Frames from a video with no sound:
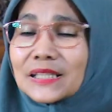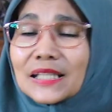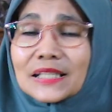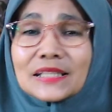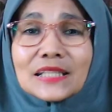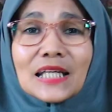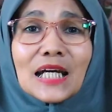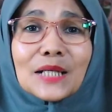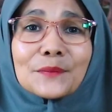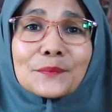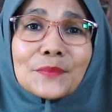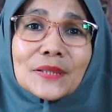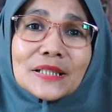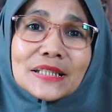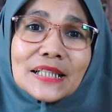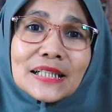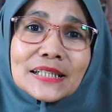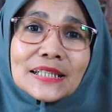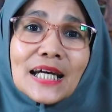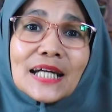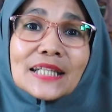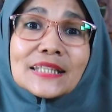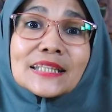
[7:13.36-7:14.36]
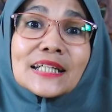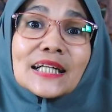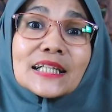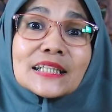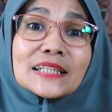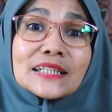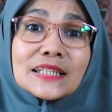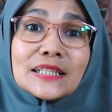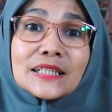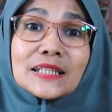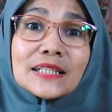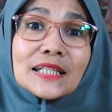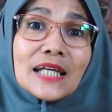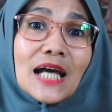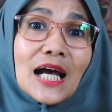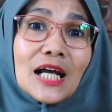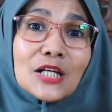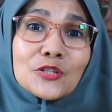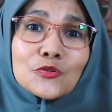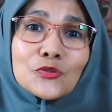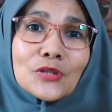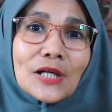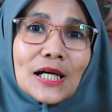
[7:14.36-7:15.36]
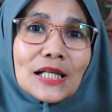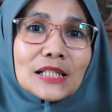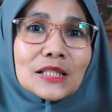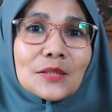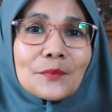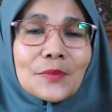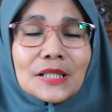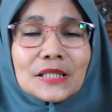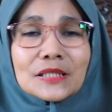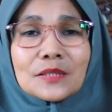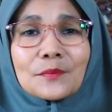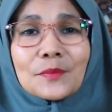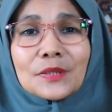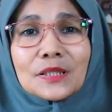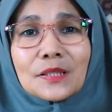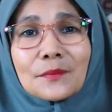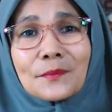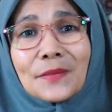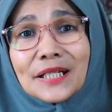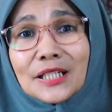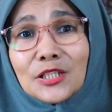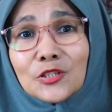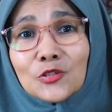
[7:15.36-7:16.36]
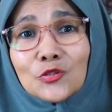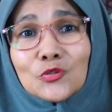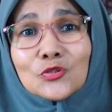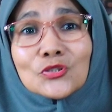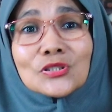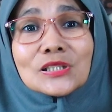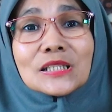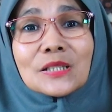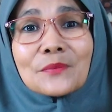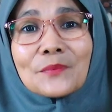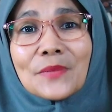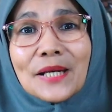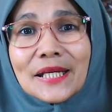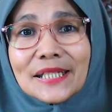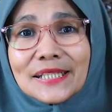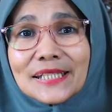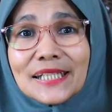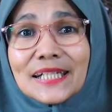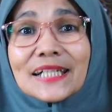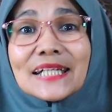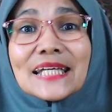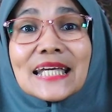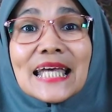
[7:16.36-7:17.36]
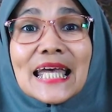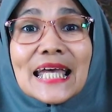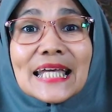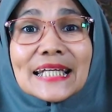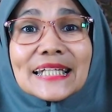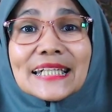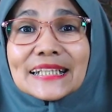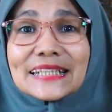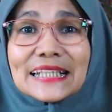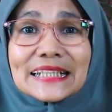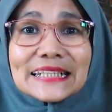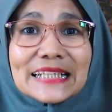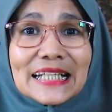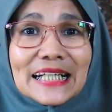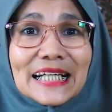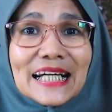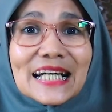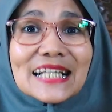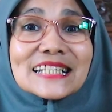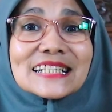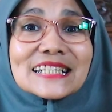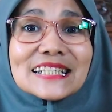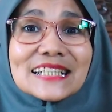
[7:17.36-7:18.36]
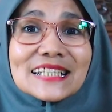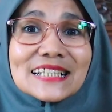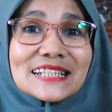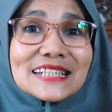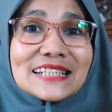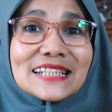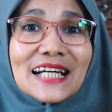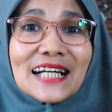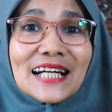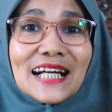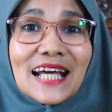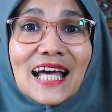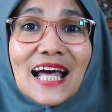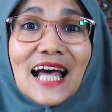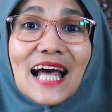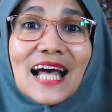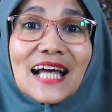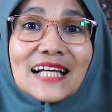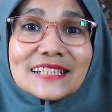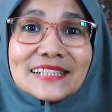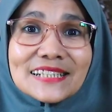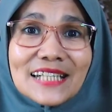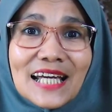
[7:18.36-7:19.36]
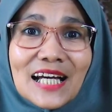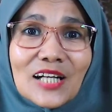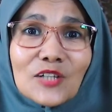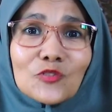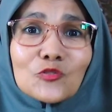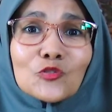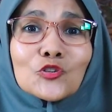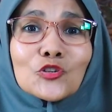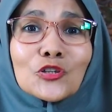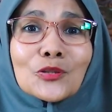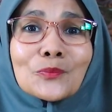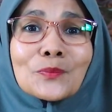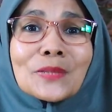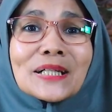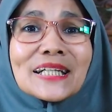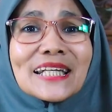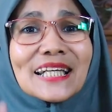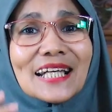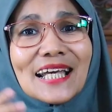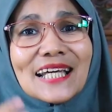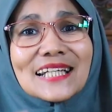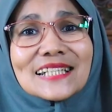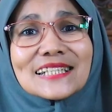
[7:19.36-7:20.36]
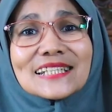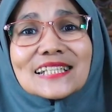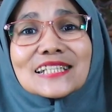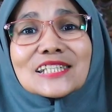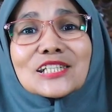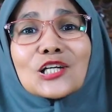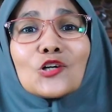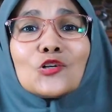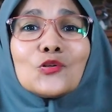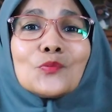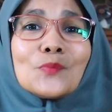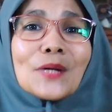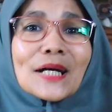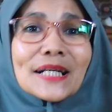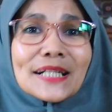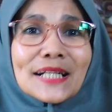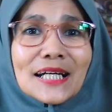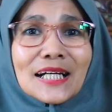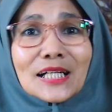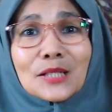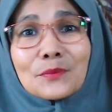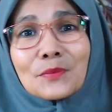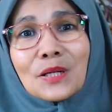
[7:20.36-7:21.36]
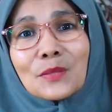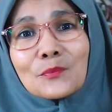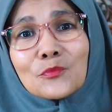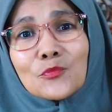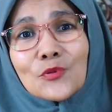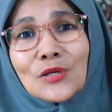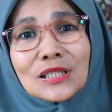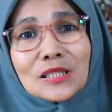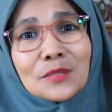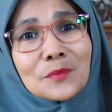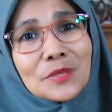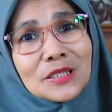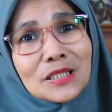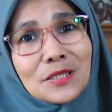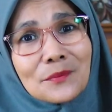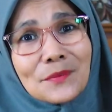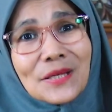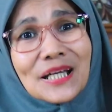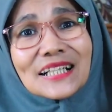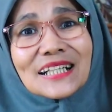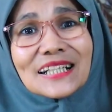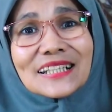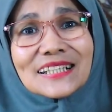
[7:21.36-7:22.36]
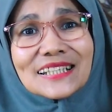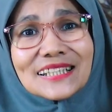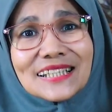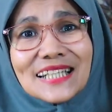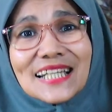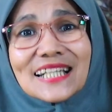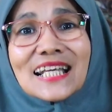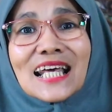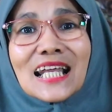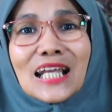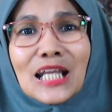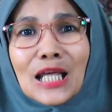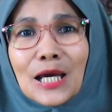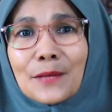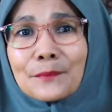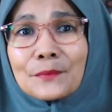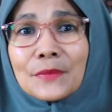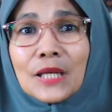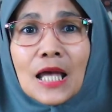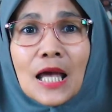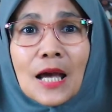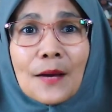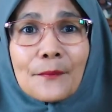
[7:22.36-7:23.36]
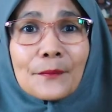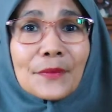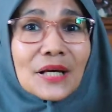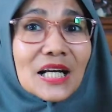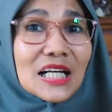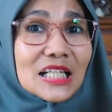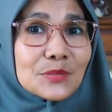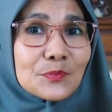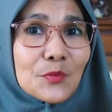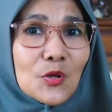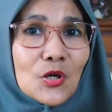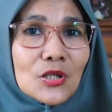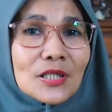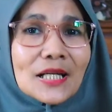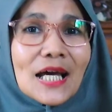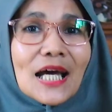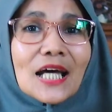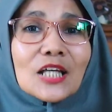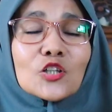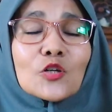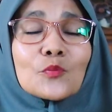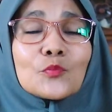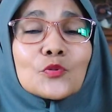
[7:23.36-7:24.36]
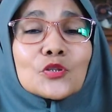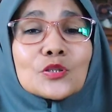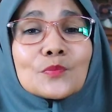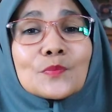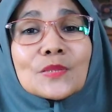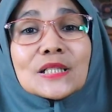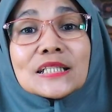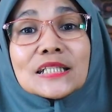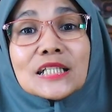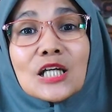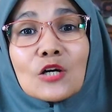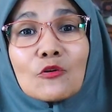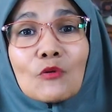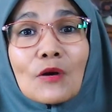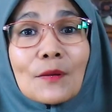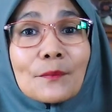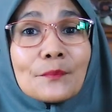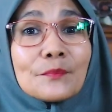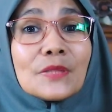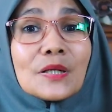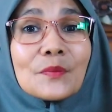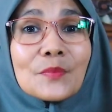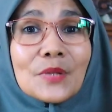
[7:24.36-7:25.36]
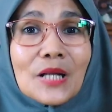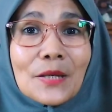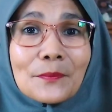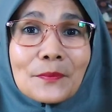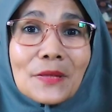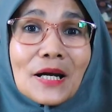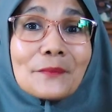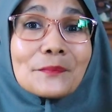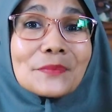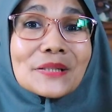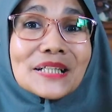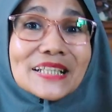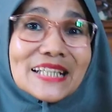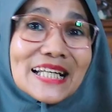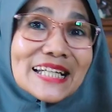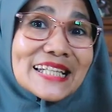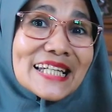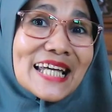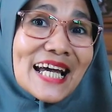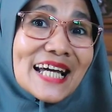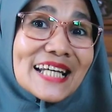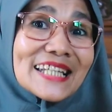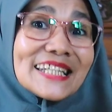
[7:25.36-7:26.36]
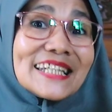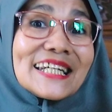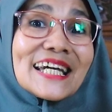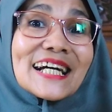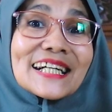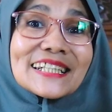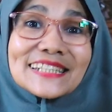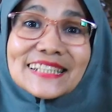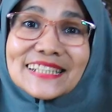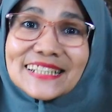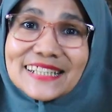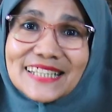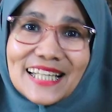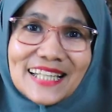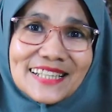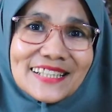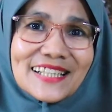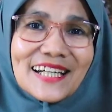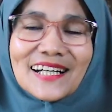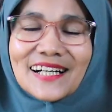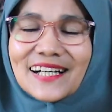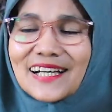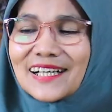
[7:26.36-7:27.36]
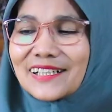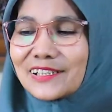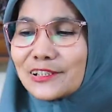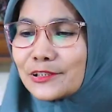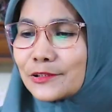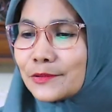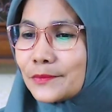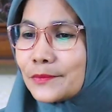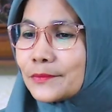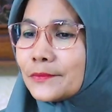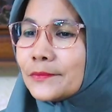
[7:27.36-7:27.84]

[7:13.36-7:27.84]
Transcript: pertanyaan-pertanyaan yang diajukan kepada teman-teman itu sebaiknya ditanyakan secara acak untuk menilai sejauh mana kemampuan teman-teman nantinya dalam merespon ataupun menjawab beberapa pertanyaan yang ditanyakan.